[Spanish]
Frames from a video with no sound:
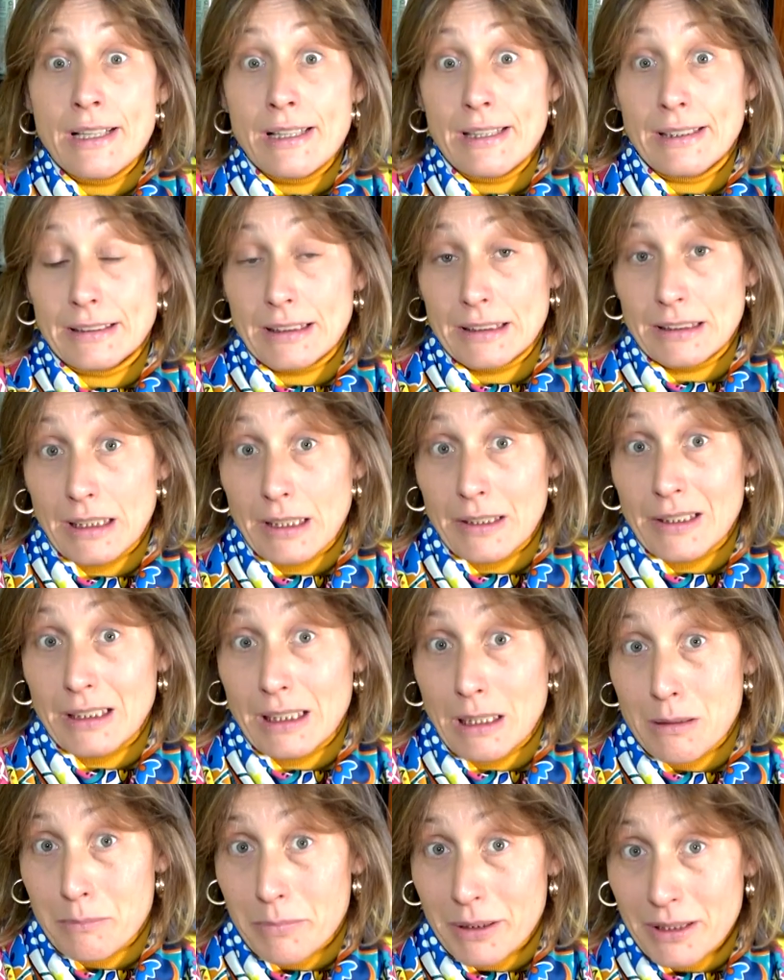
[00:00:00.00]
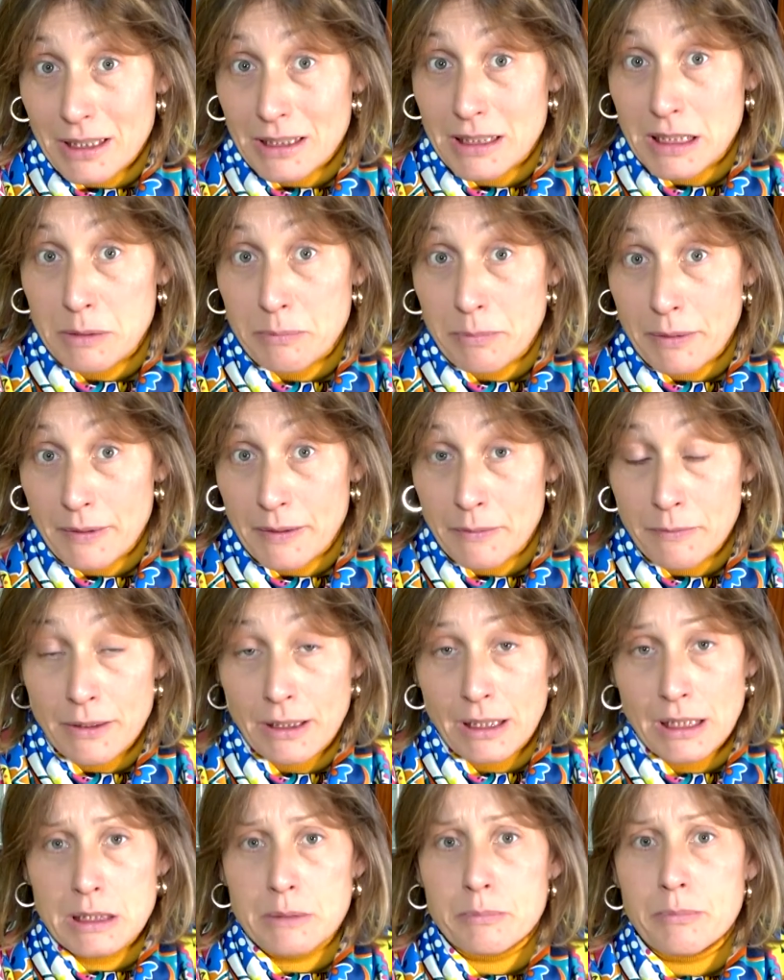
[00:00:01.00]
intentar hacer campañas
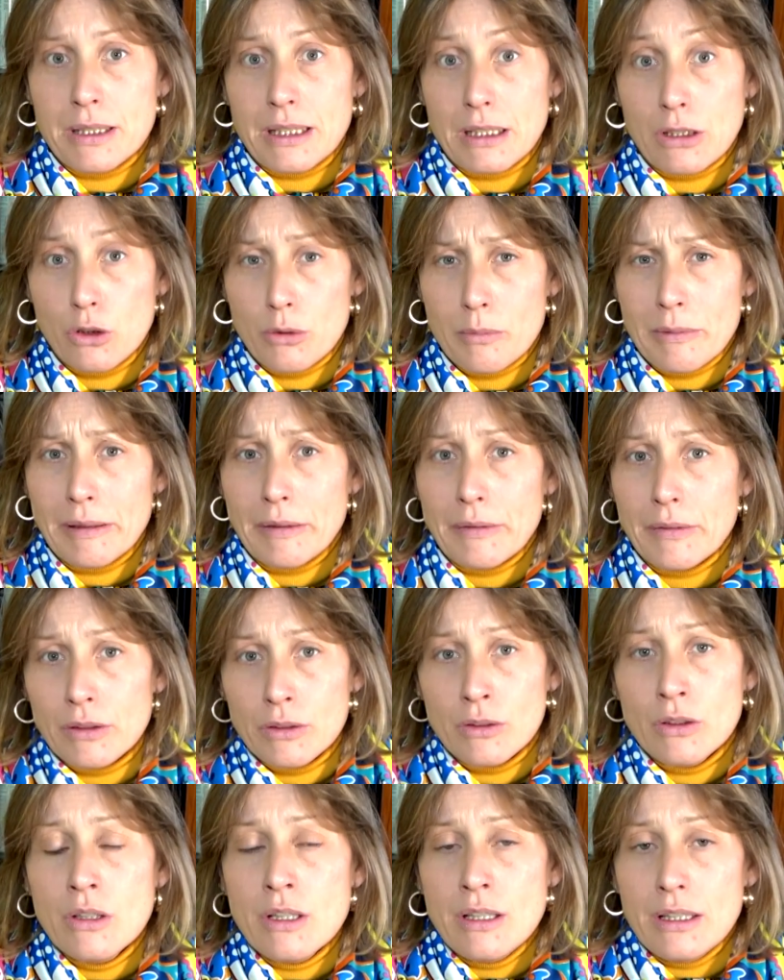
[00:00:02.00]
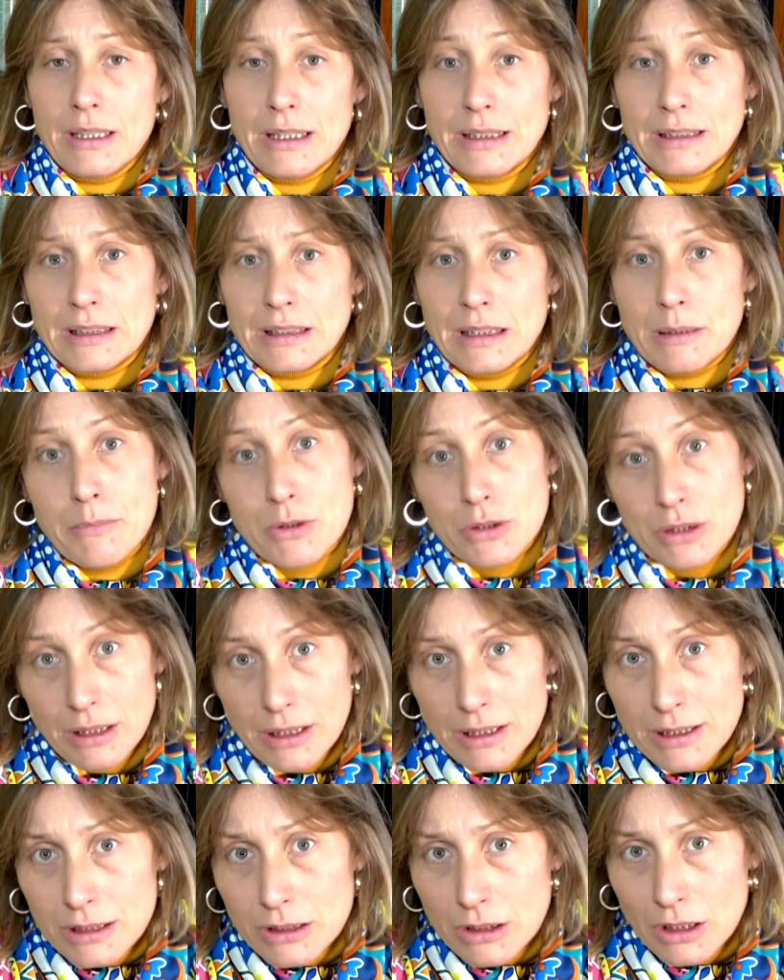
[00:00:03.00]
específicas para el comercio y entendemos
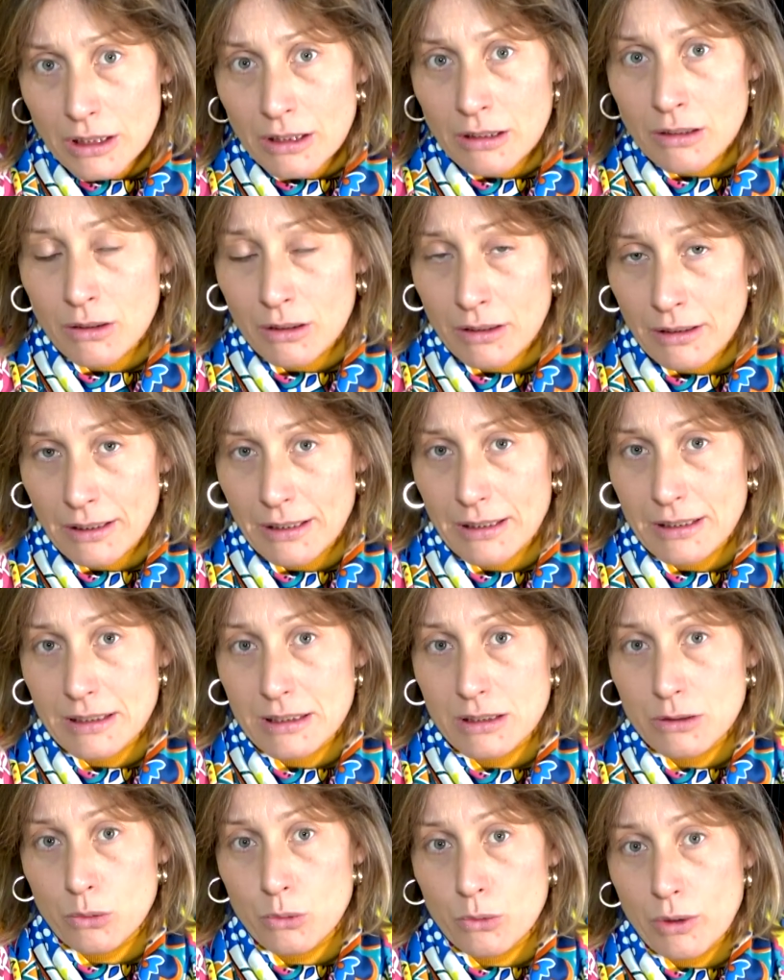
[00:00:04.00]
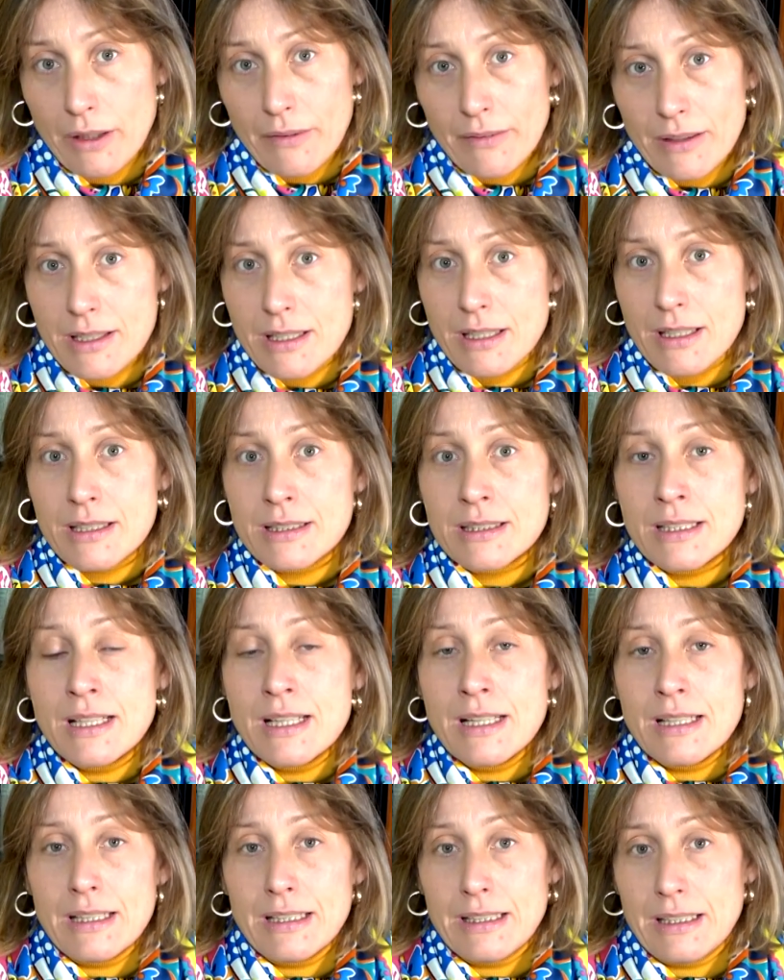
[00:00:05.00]
que esta es una de ellas
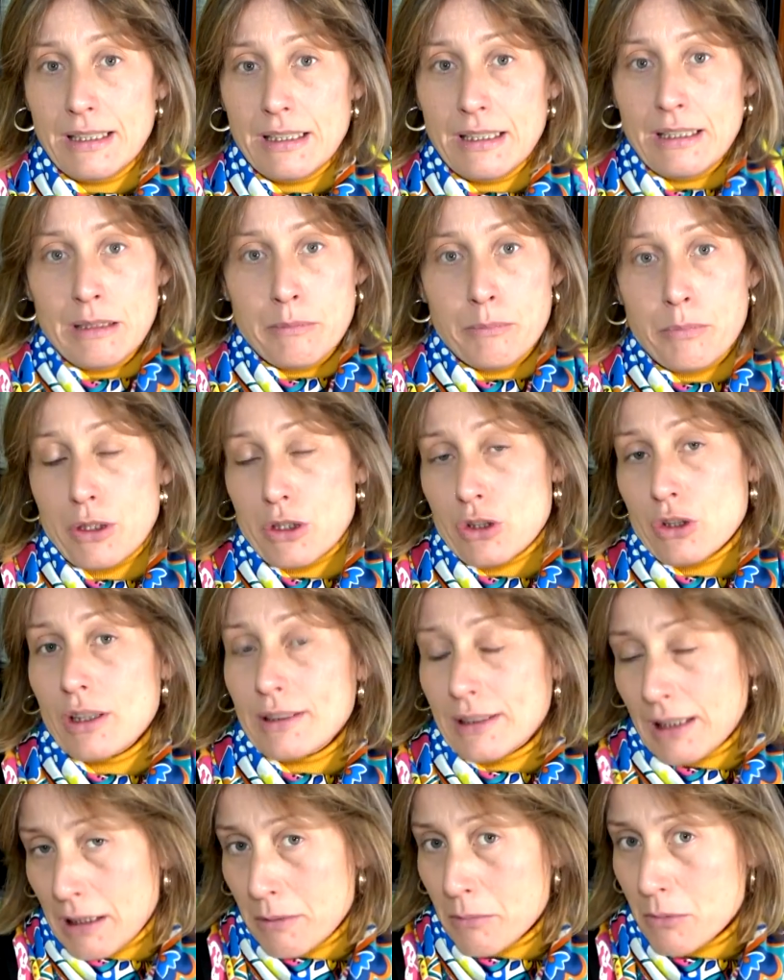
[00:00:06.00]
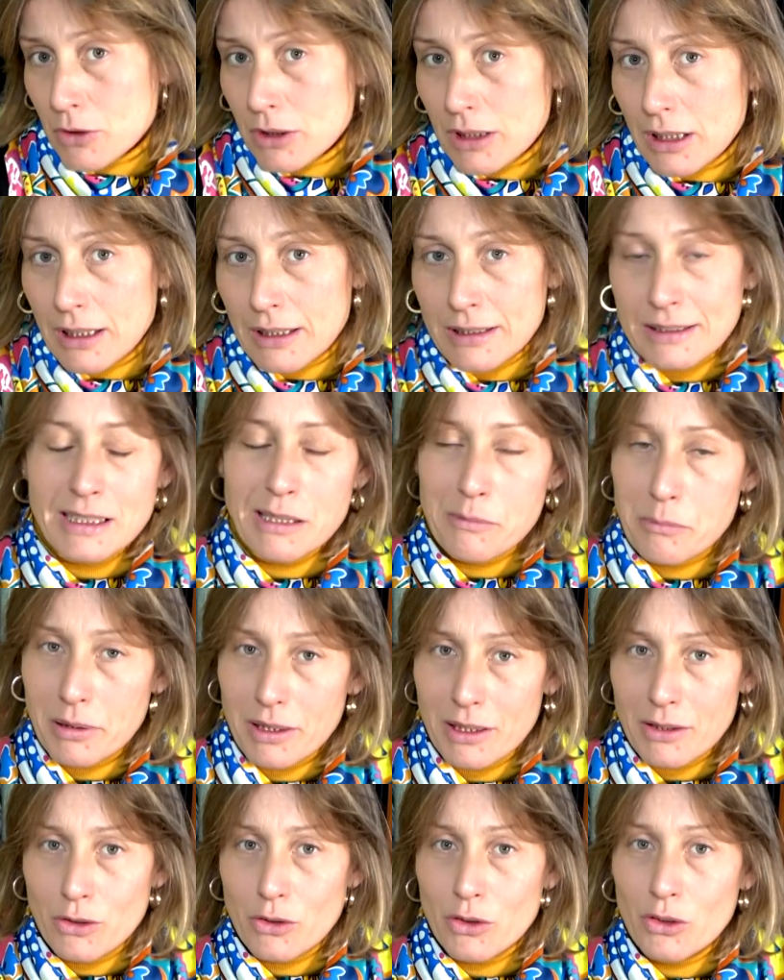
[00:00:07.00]
y por eso la traemos a este
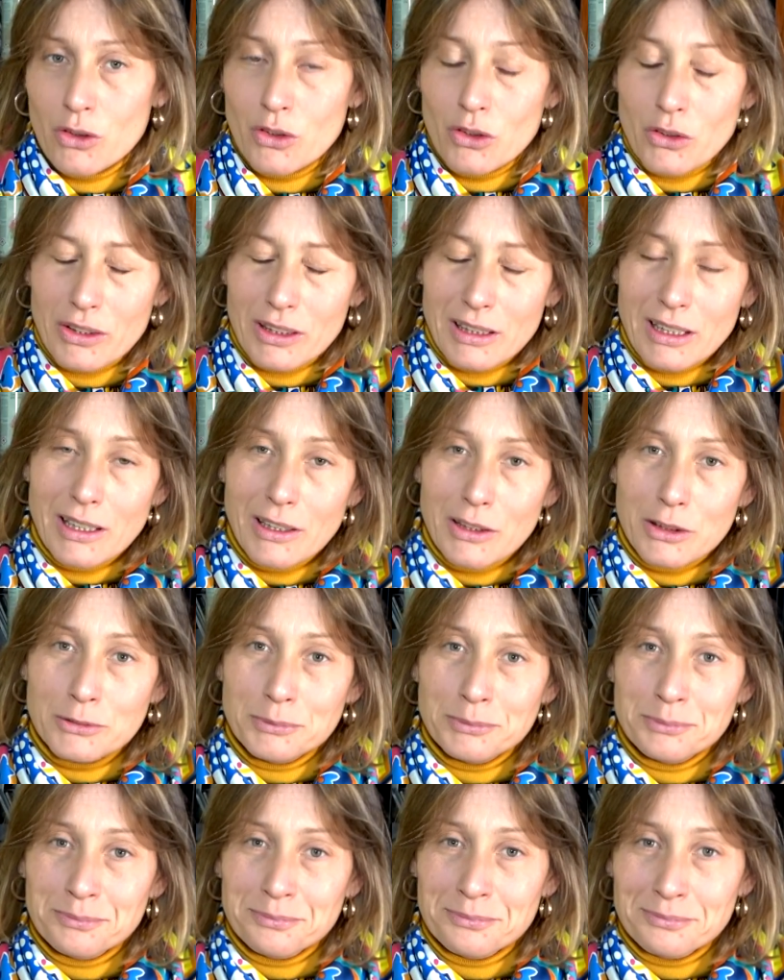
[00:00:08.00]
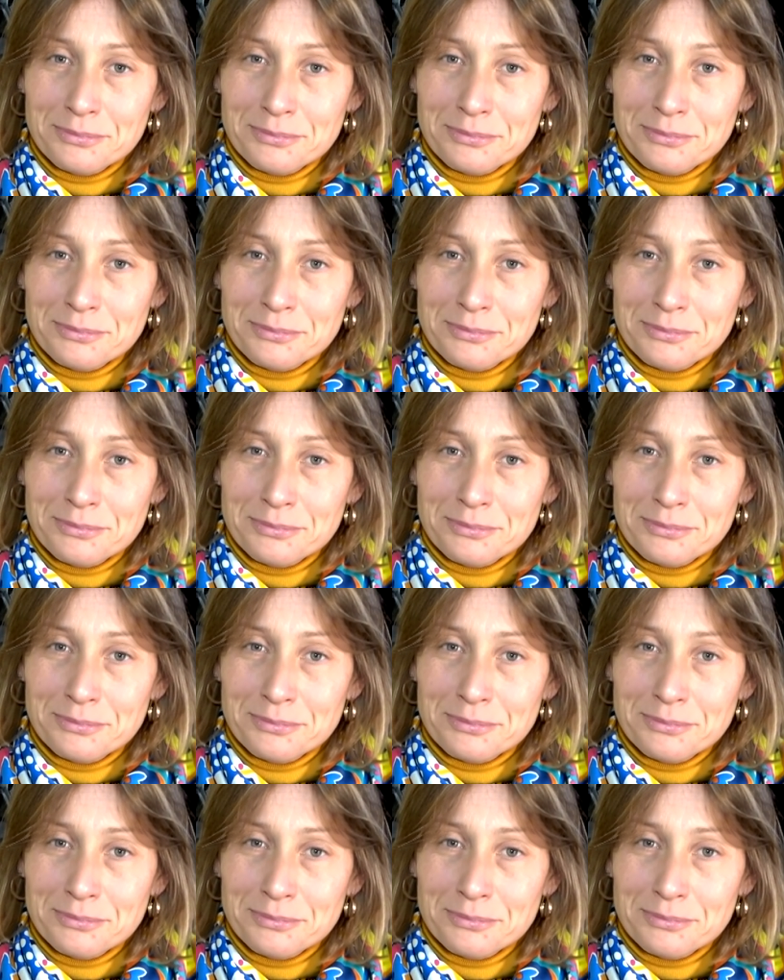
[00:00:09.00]
pleno ordinario.